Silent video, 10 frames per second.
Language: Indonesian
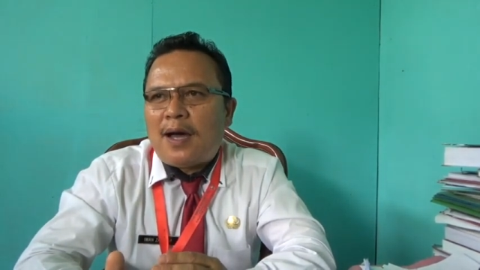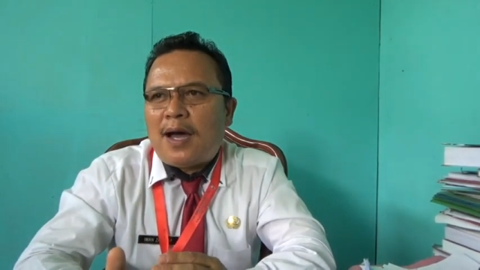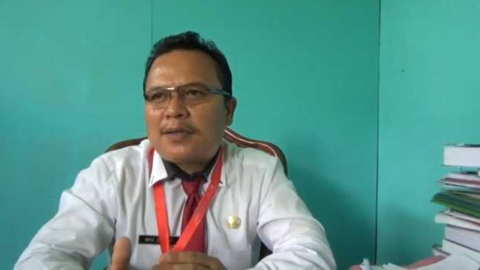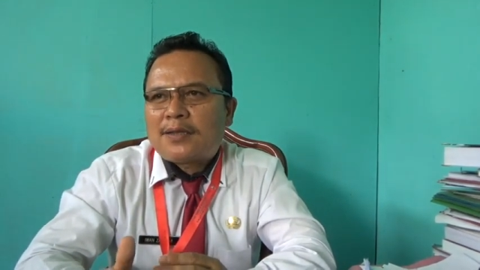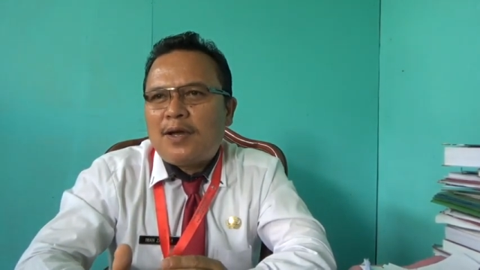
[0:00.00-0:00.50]

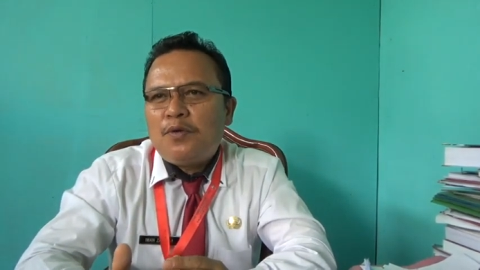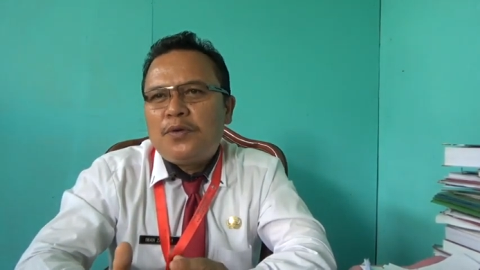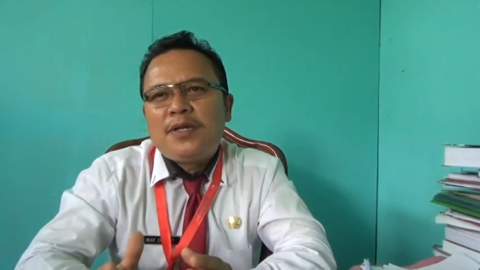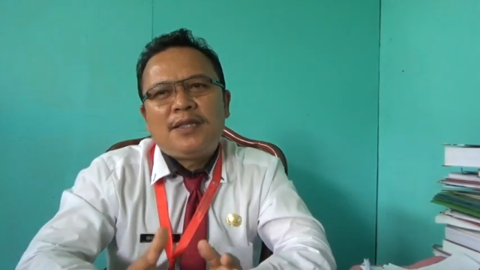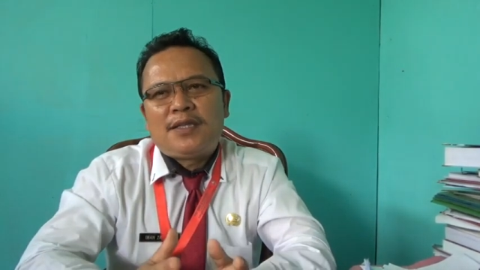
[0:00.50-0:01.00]

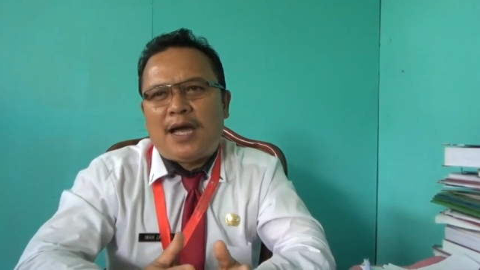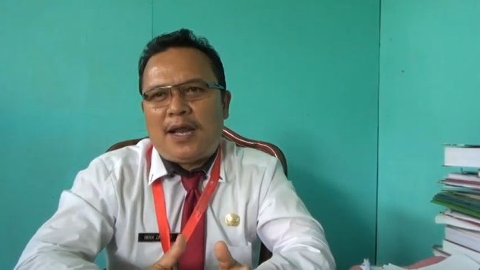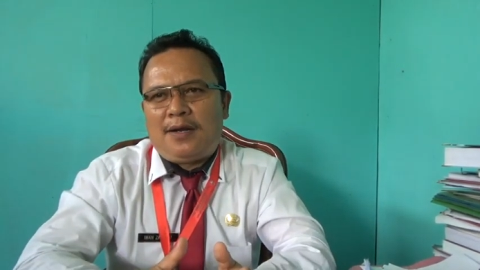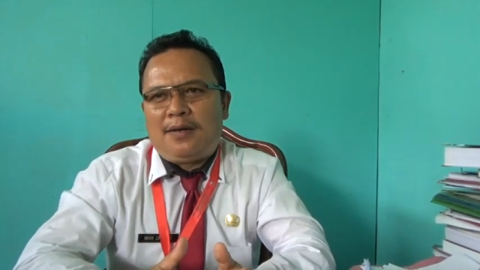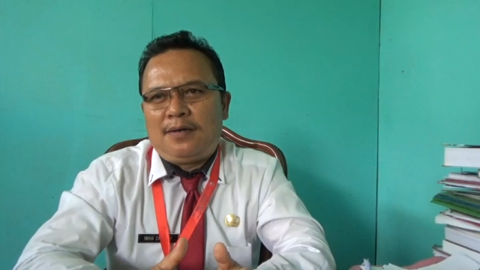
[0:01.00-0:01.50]
atau
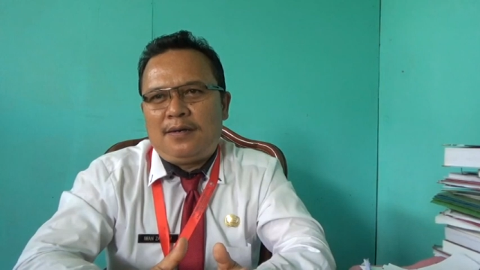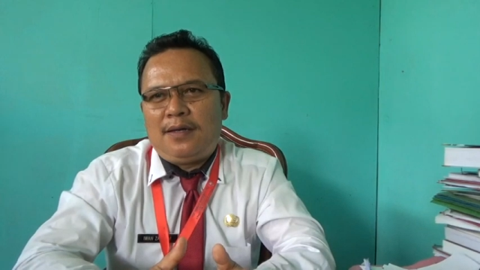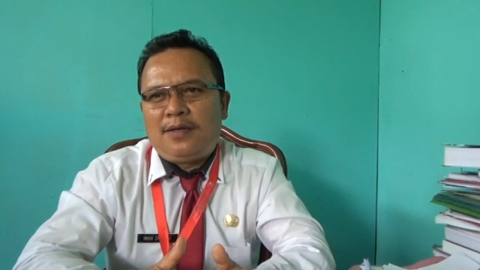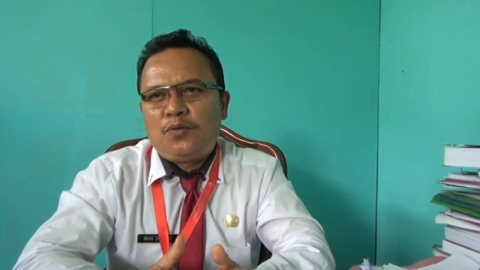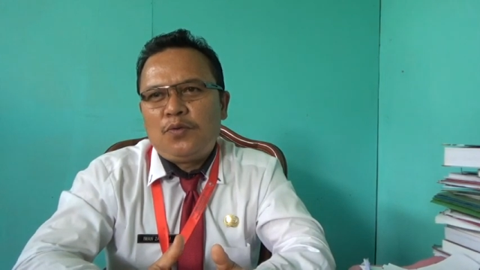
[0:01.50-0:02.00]
dihentikan.
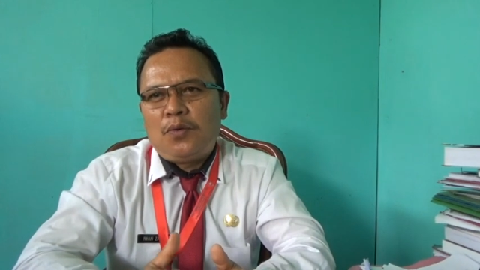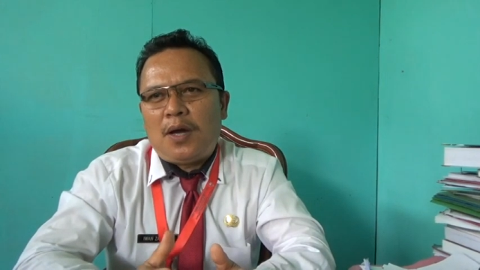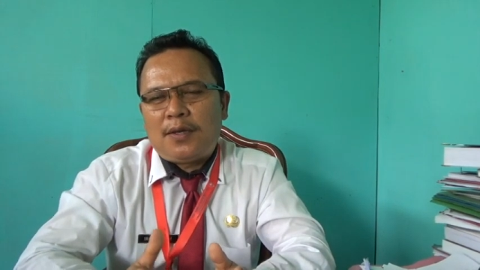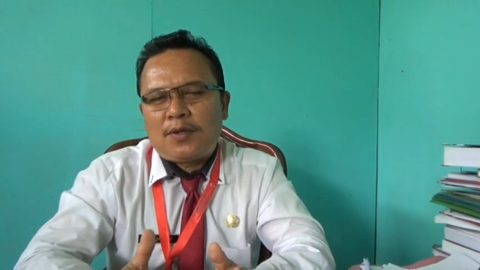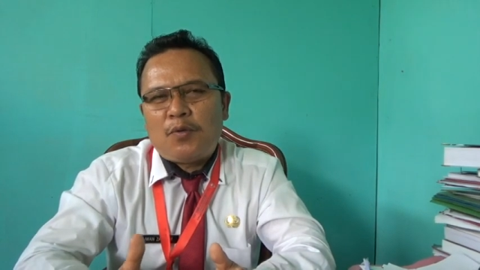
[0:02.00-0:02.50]
Itu
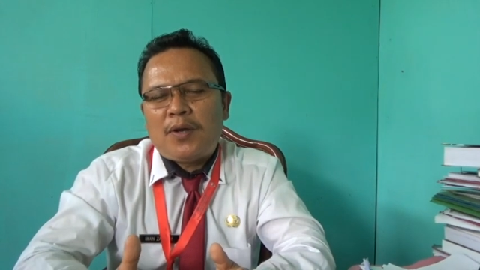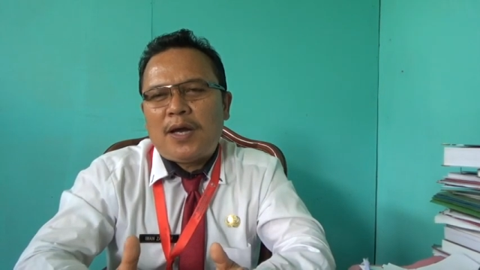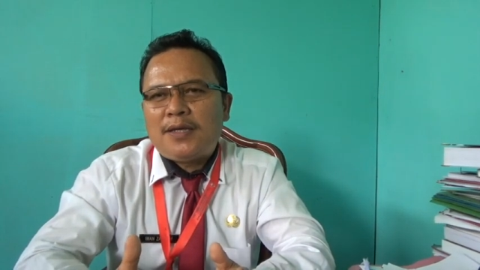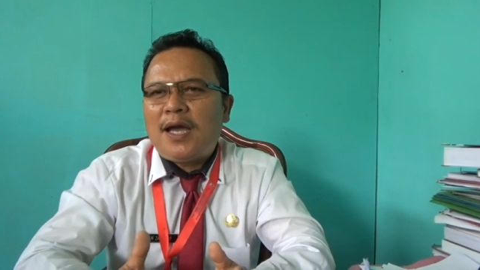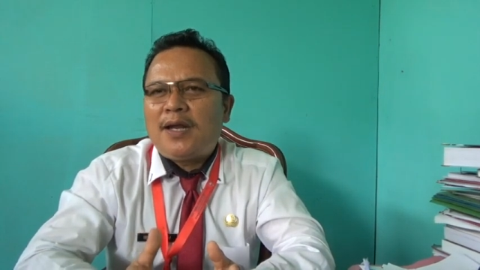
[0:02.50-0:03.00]
hmm.
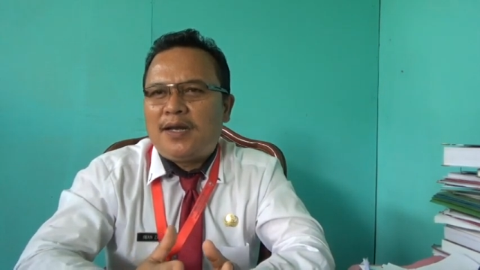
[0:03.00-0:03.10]
kewenangannya ada